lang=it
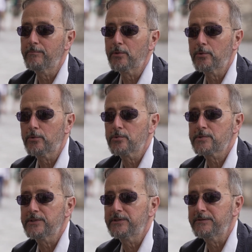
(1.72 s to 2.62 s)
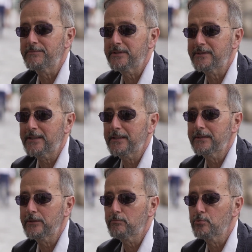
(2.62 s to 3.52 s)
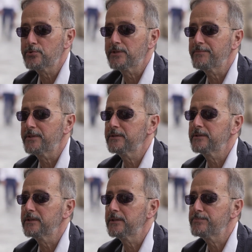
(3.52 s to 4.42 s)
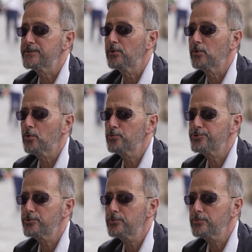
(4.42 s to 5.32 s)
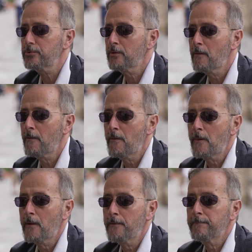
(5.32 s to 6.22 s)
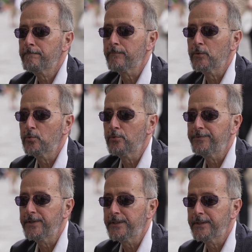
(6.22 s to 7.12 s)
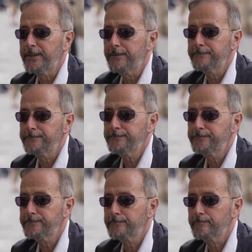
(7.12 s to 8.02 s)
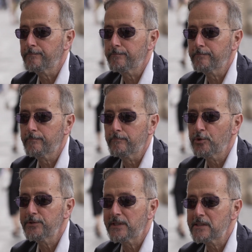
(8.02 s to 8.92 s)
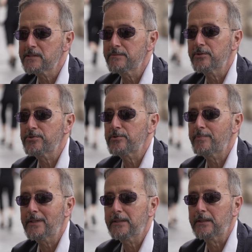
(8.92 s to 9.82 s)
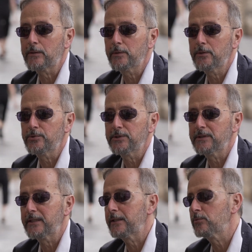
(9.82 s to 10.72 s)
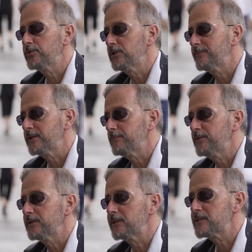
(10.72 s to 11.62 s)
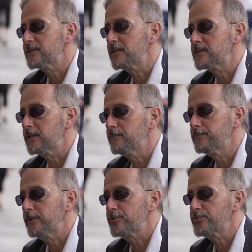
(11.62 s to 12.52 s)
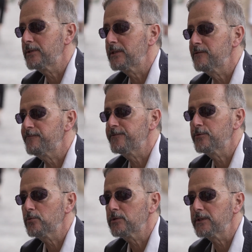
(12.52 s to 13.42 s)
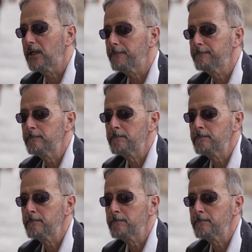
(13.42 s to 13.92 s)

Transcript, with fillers: Un libro sentimentale, robustamente psicologico, dove mm, il mio interesse principale era quello di indagare un tema che mi interessava sempre, cioè la difficoltà